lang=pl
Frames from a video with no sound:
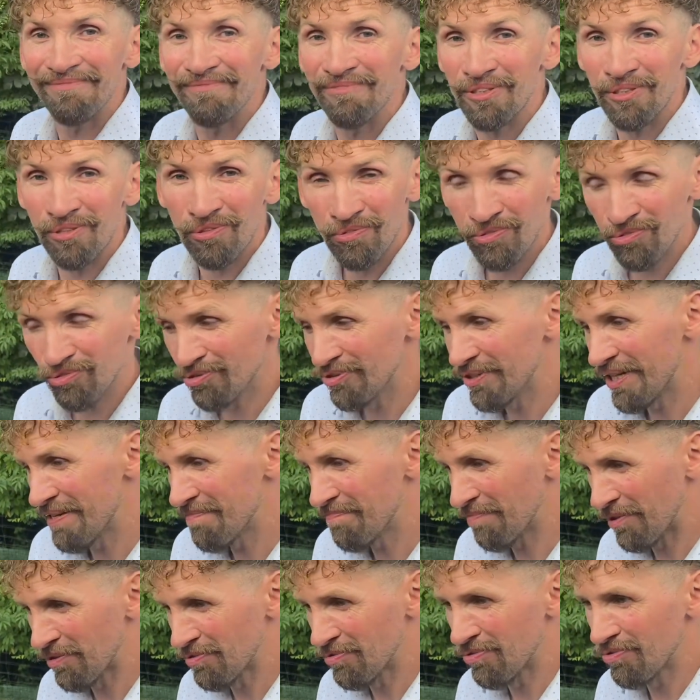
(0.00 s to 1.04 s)
różne
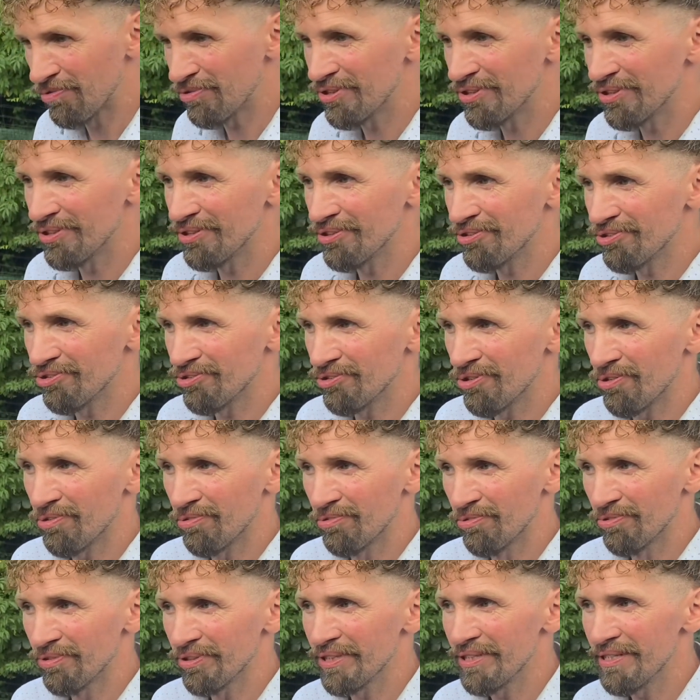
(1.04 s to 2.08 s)
produkty czy to
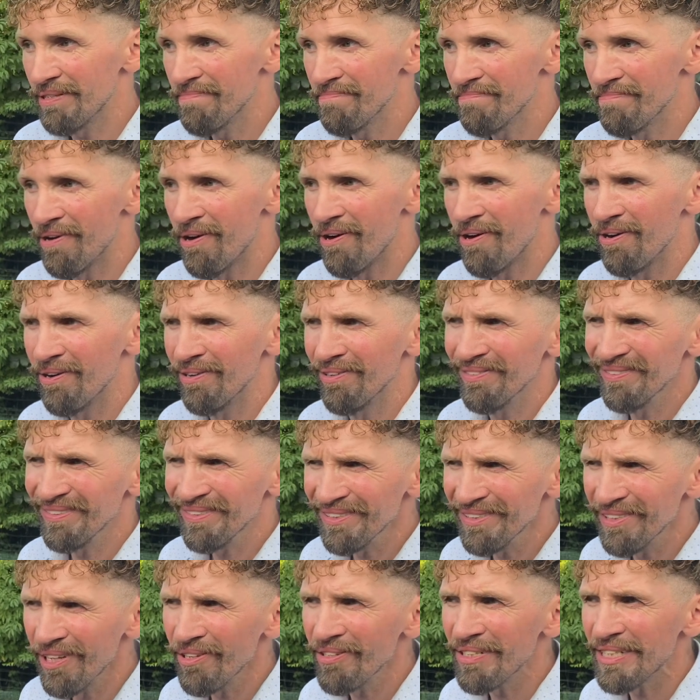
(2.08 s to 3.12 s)
kurki, bo
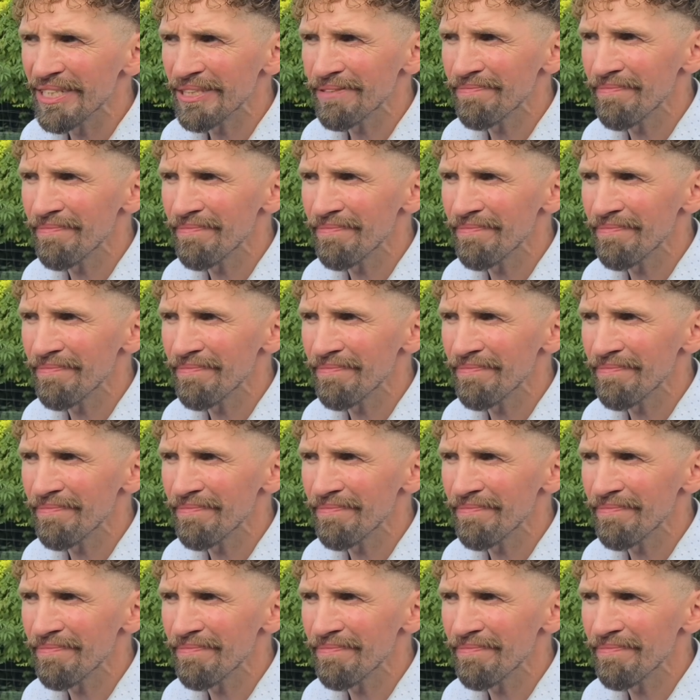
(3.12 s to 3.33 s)
no nie,